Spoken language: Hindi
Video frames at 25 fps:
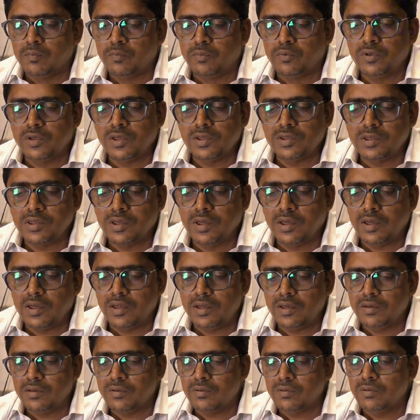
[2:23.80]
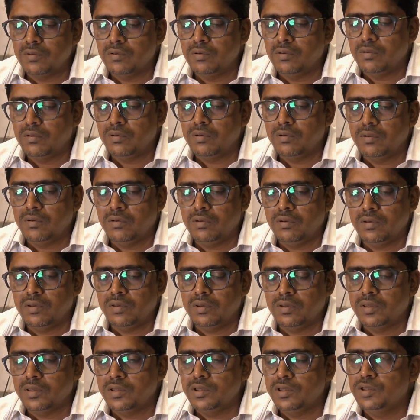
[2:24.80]
पूरे शहर को
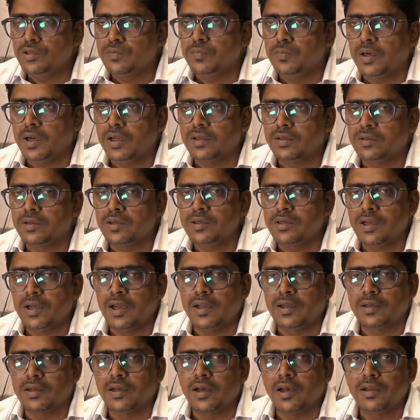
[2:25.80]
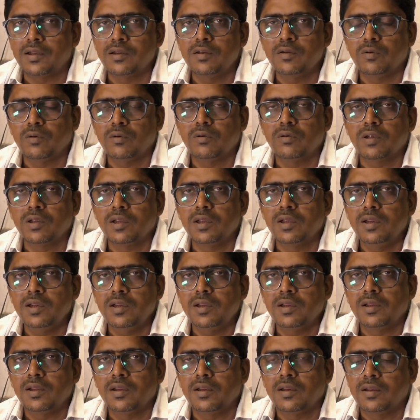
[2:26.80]
इस बात की जानकारी होगी
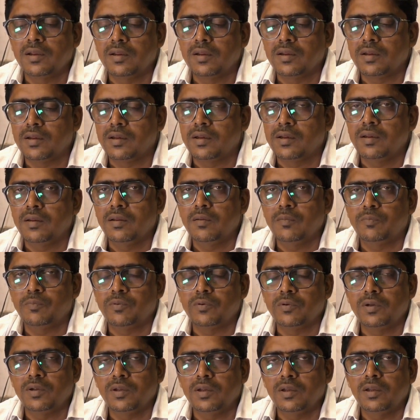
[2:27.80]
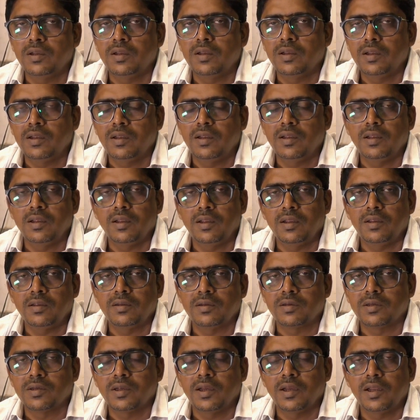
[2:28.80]
कि पूरे
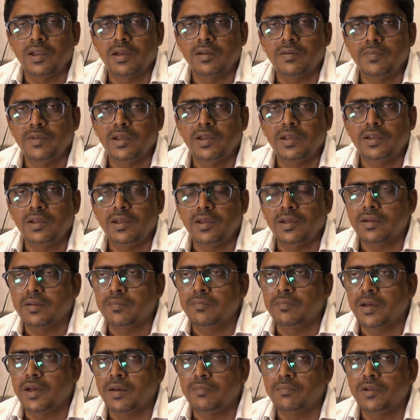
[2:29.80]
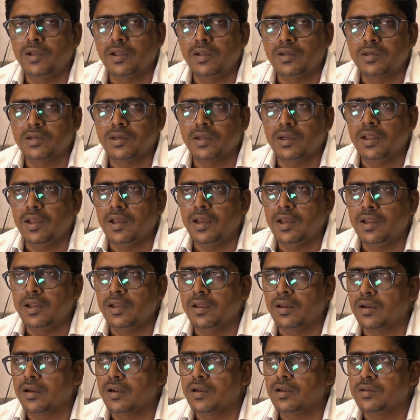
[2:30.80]
शहर में एक मामला चला है
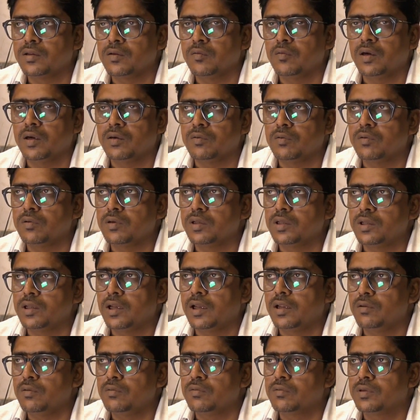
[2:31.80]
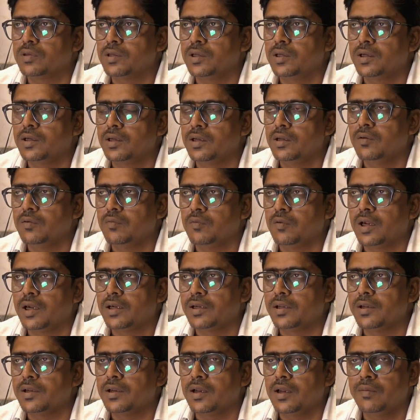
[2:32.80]
नगर सेवकों के ताल्लुक से कि
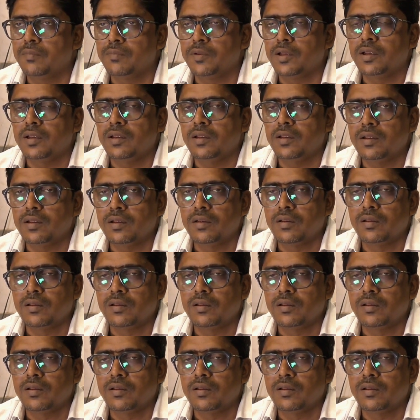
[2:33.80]
वाटिका में